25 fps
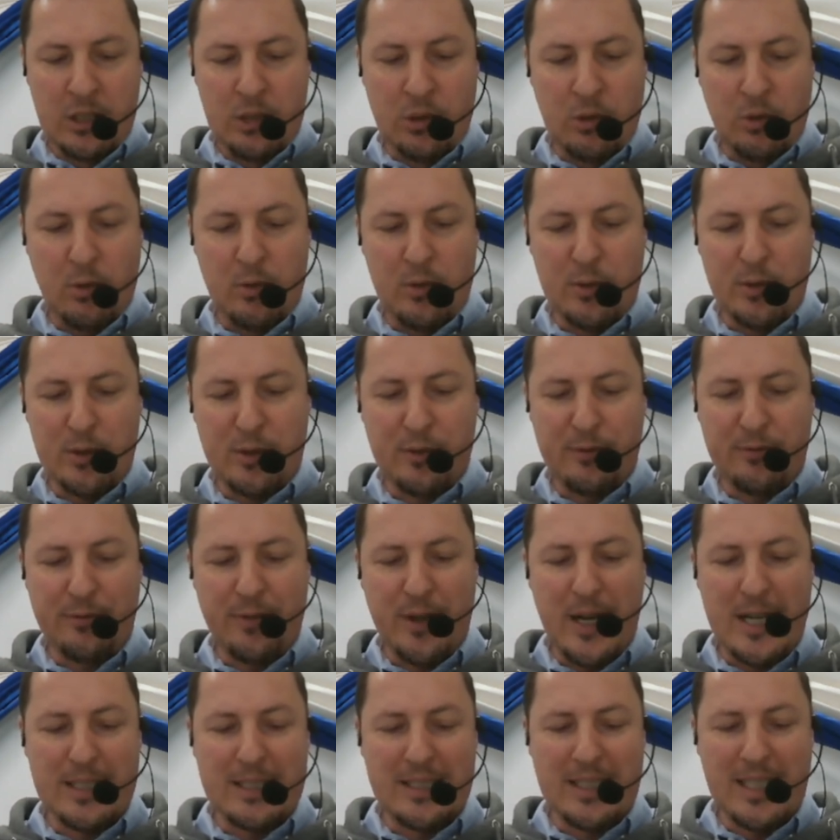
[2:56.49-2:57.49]
no nos
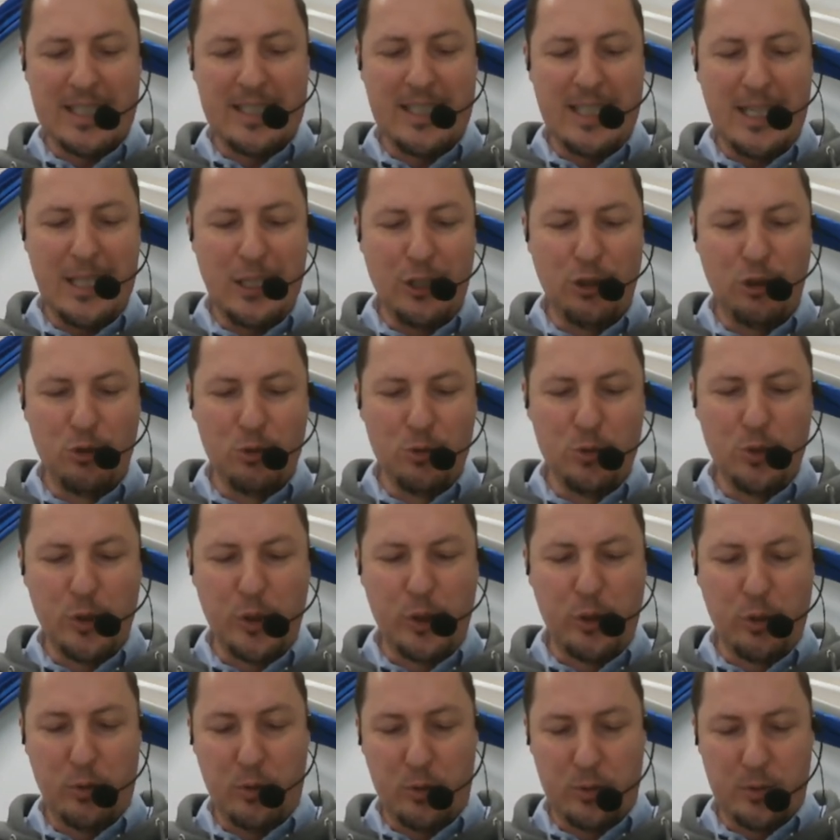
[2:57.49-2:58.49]
falta ningún
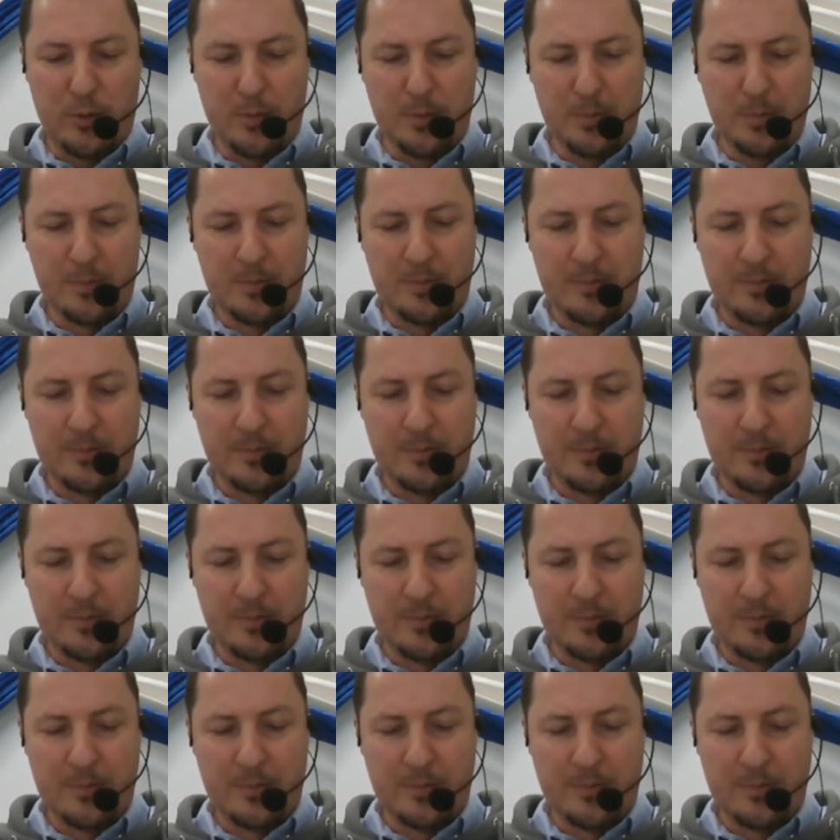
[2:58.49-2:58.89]
don,